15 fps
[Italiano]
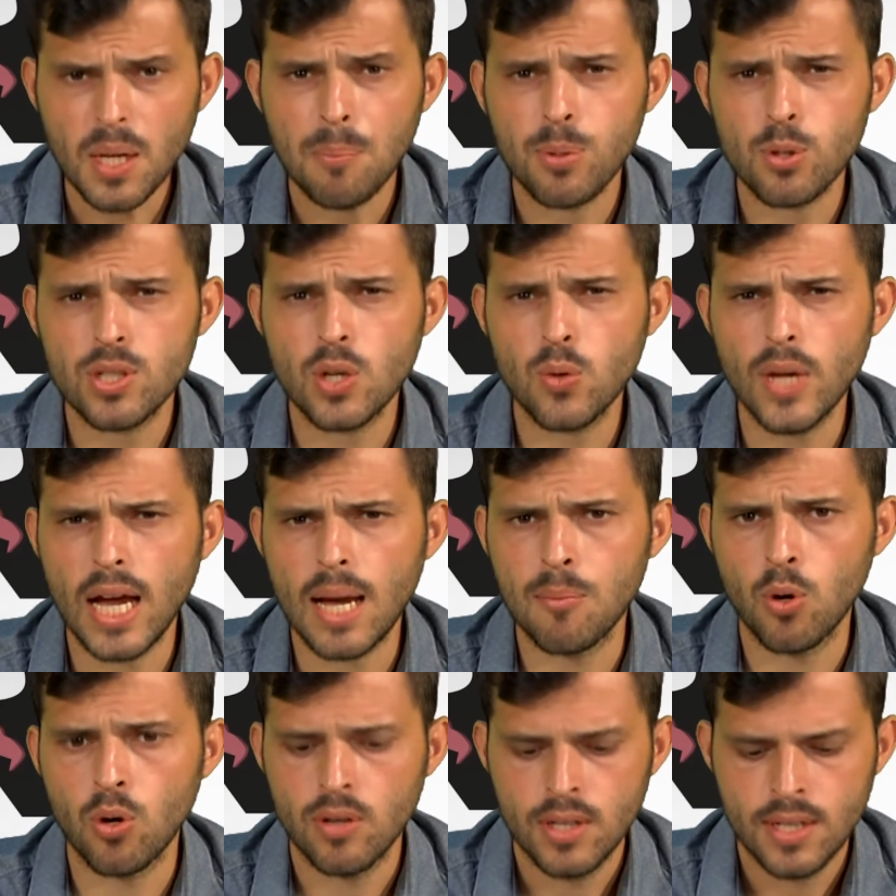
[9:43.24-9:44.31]

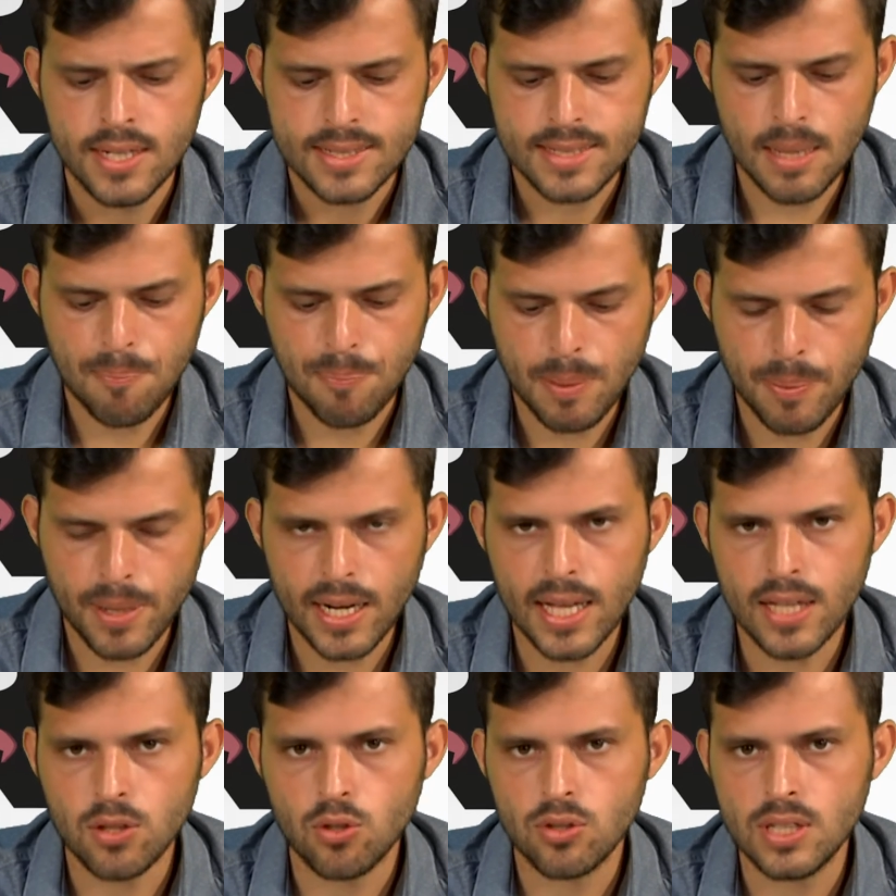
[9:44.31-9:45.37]
Proseguiamo sempre
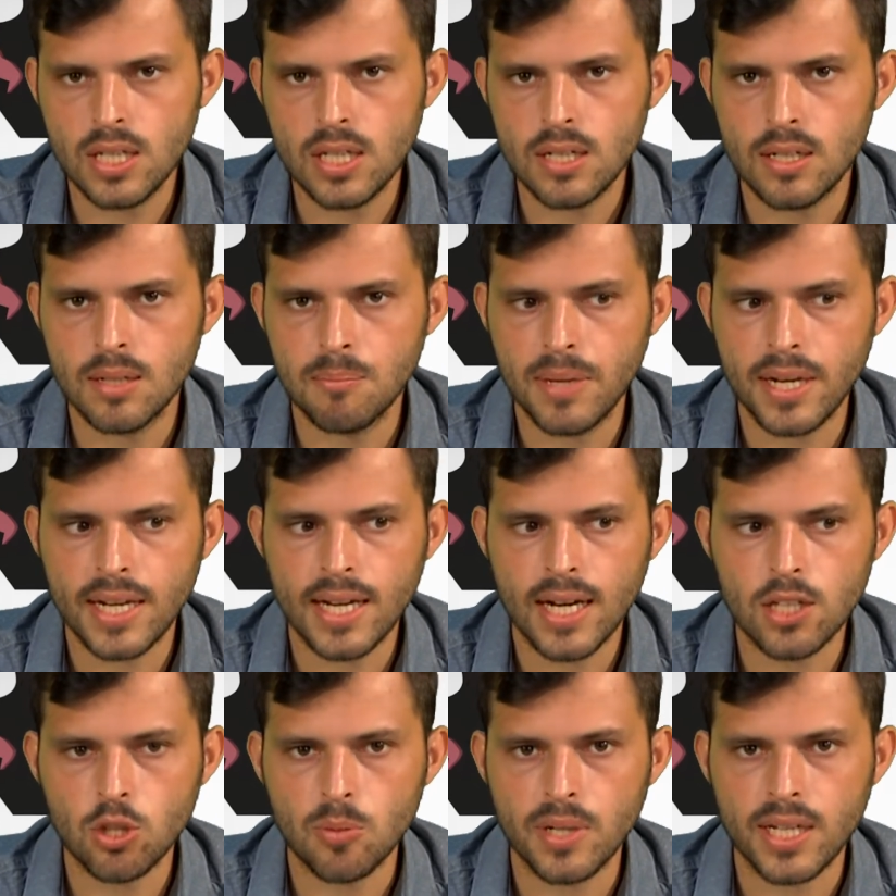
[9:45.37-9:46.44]
parlando di eh,
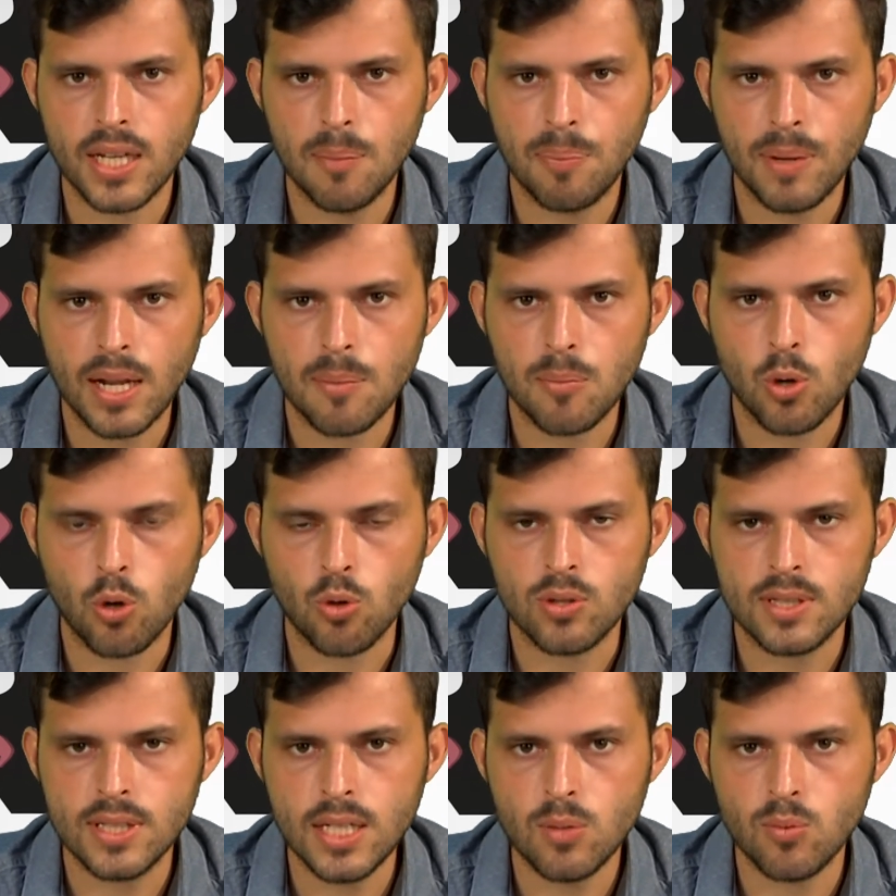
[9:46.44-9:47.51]
mercato perché il Palermo
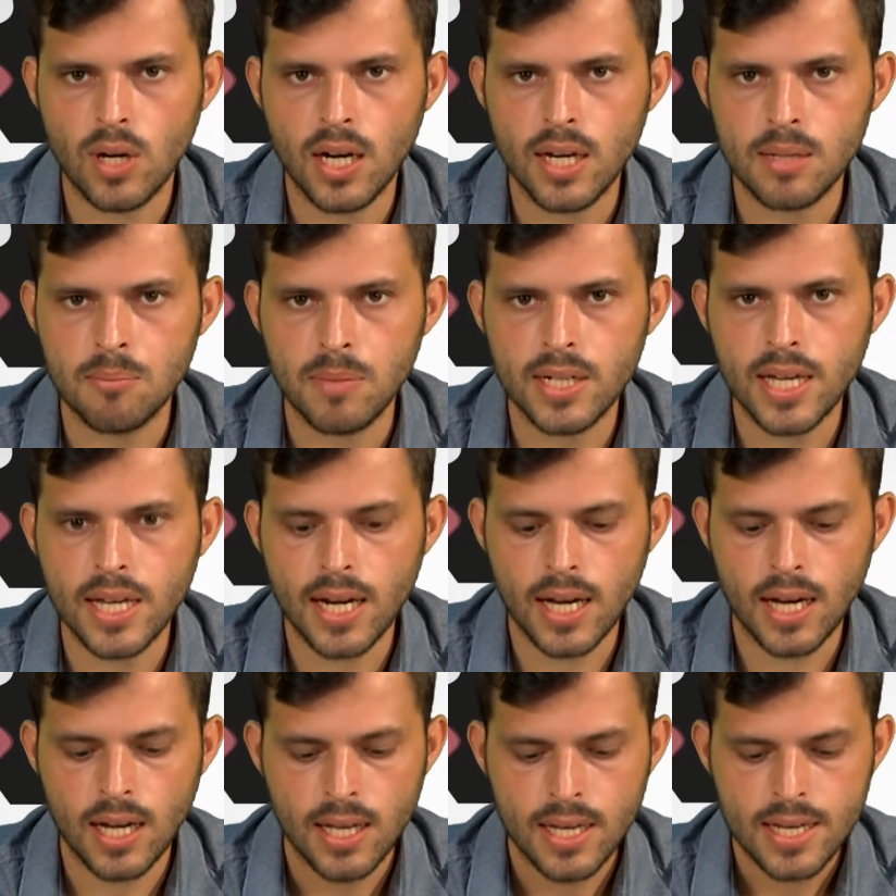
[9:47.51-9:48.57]
continua in
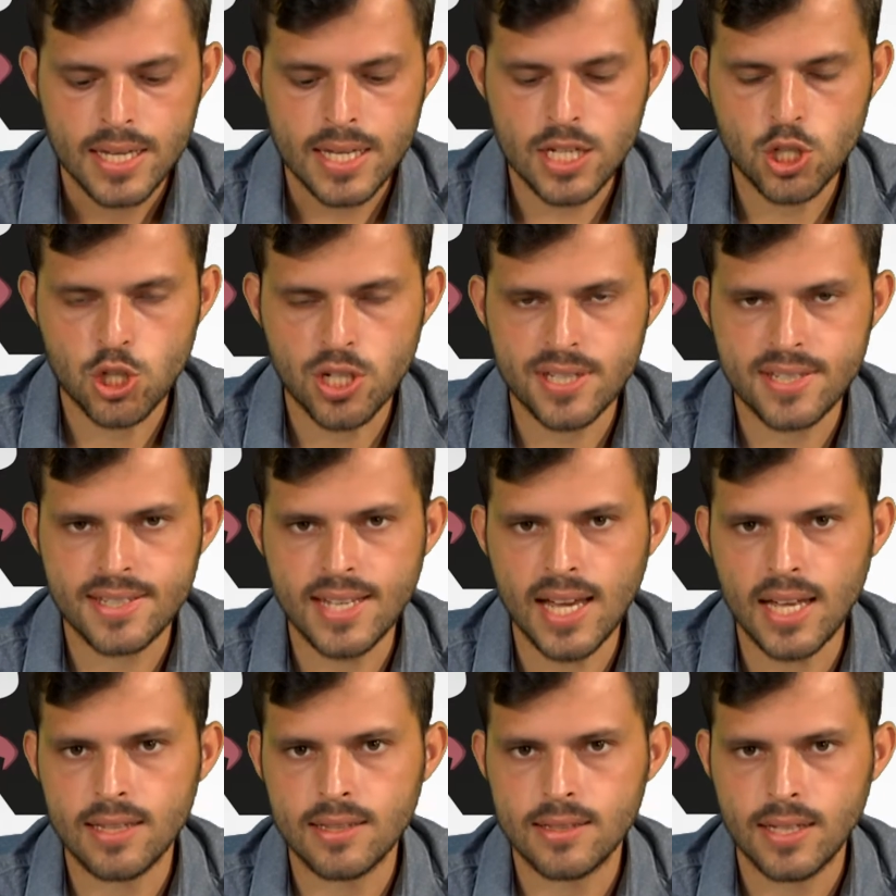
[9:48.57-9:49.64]
maniera
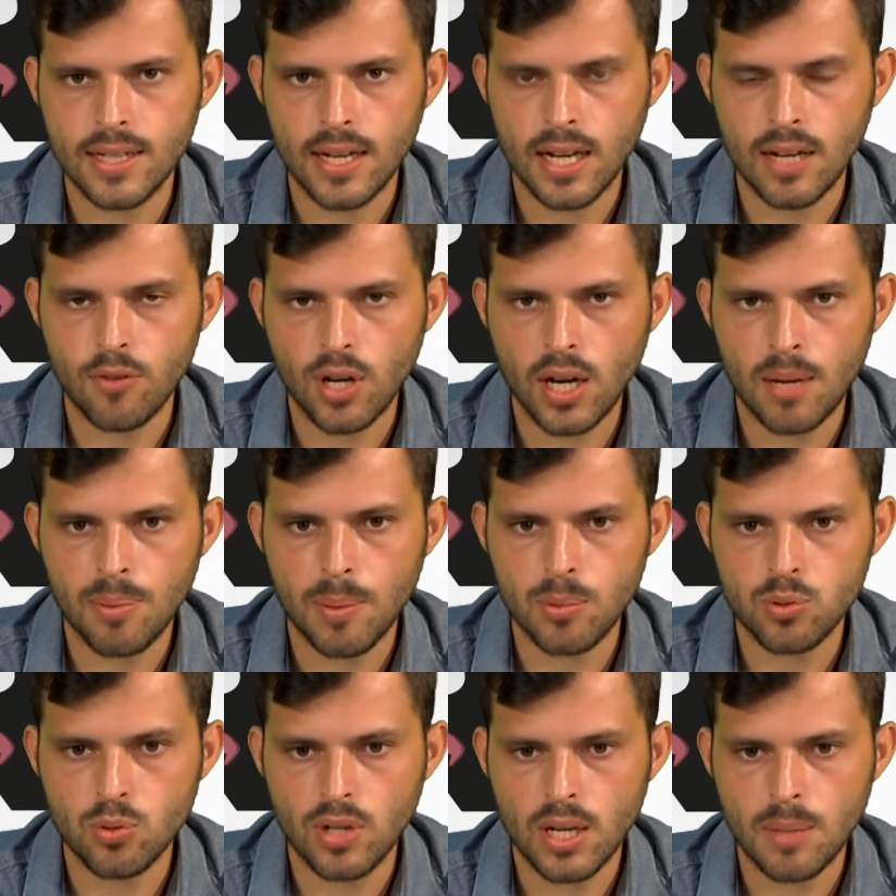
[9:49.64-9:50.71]
incessante a lavorare proprio
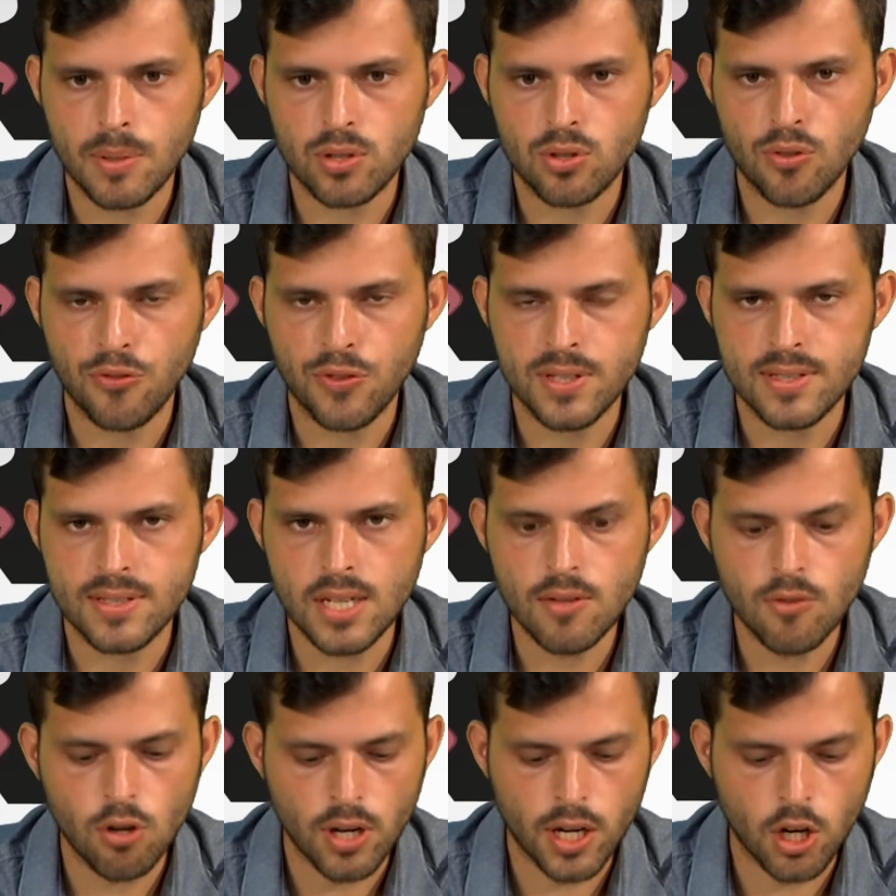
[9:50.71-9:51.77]
sul reparto
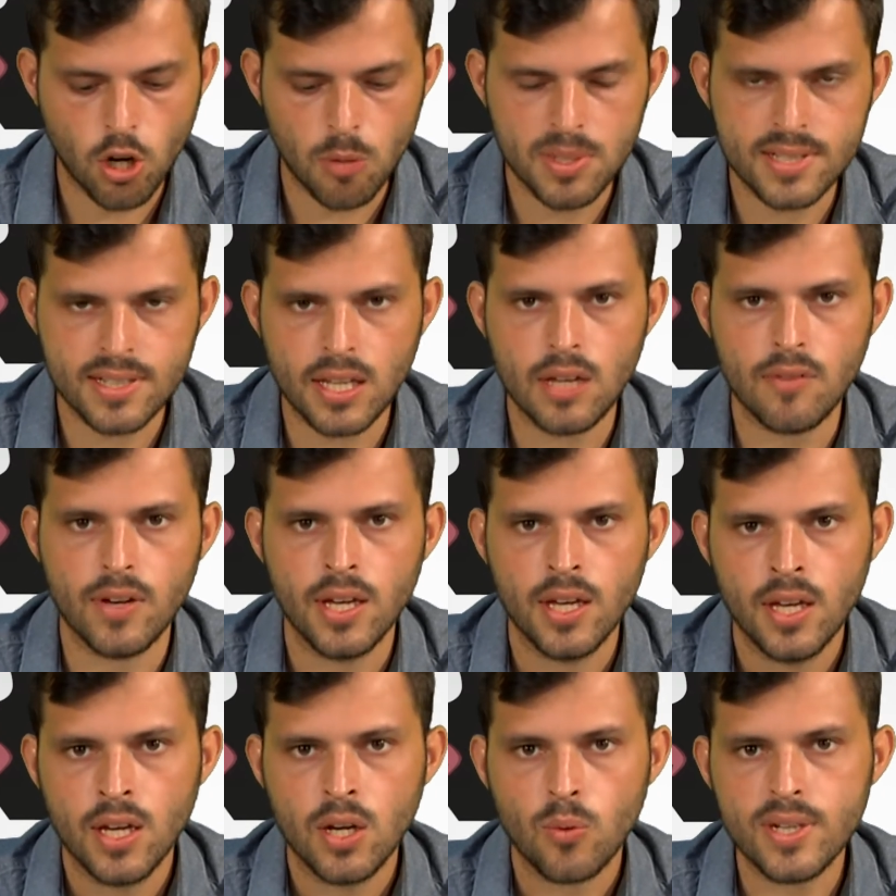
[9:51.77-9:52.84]
offensivo e come
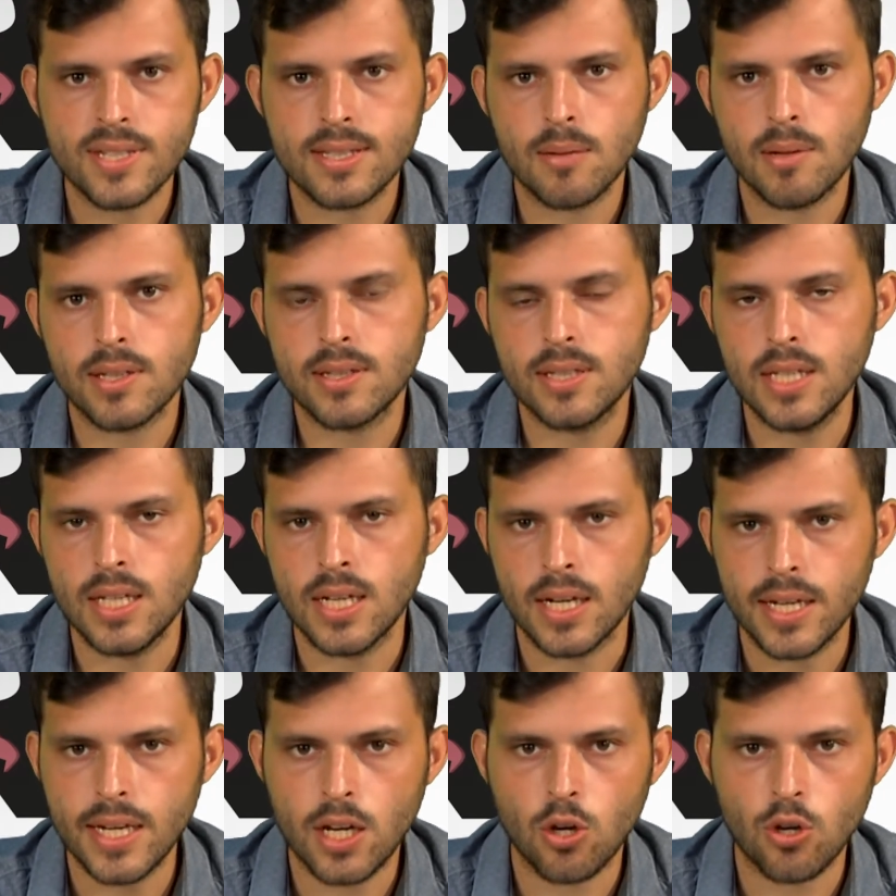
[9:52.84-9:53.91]
scrive questa mattina
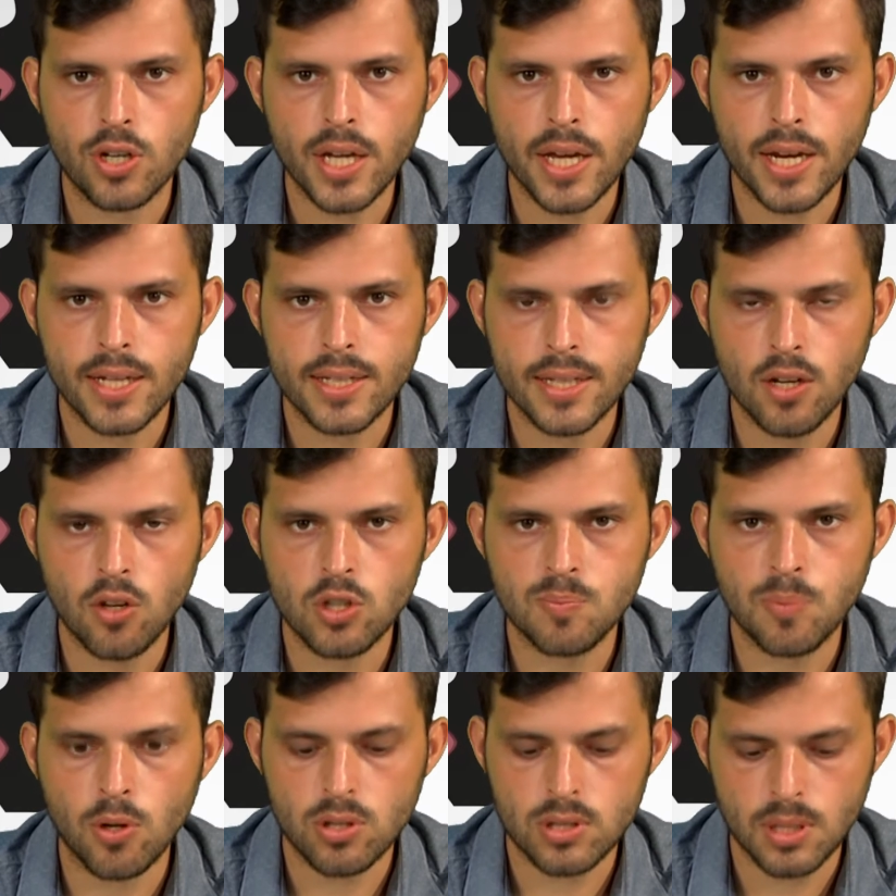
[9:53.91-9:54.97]
il Corriere dello
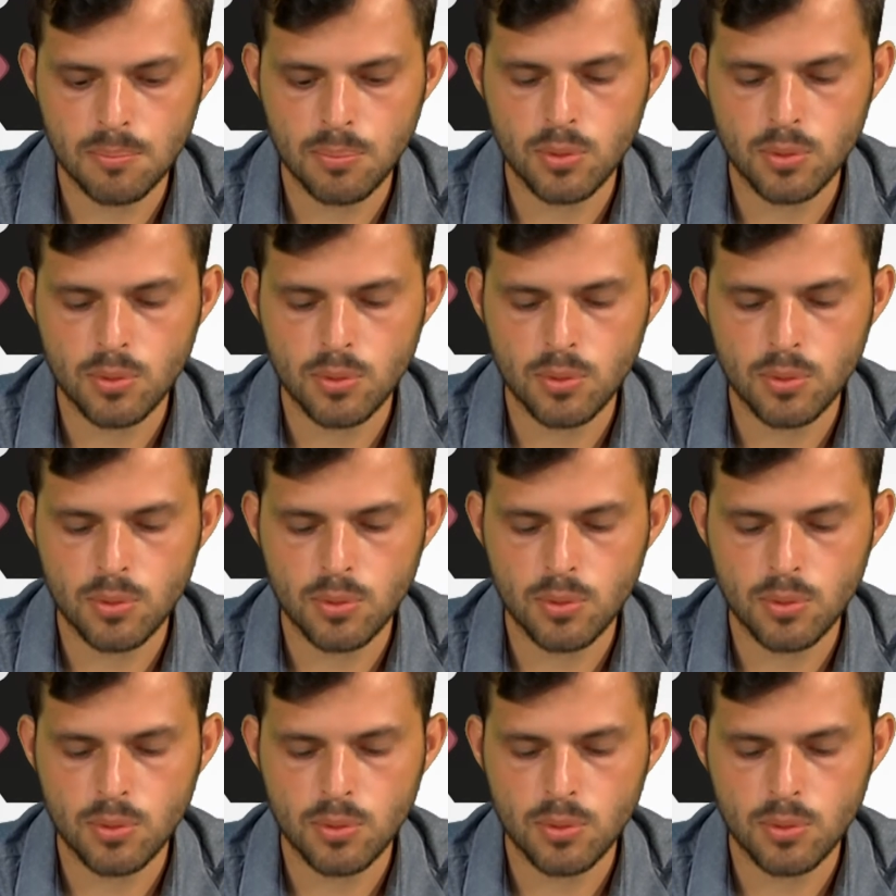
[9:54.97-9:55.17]
Sport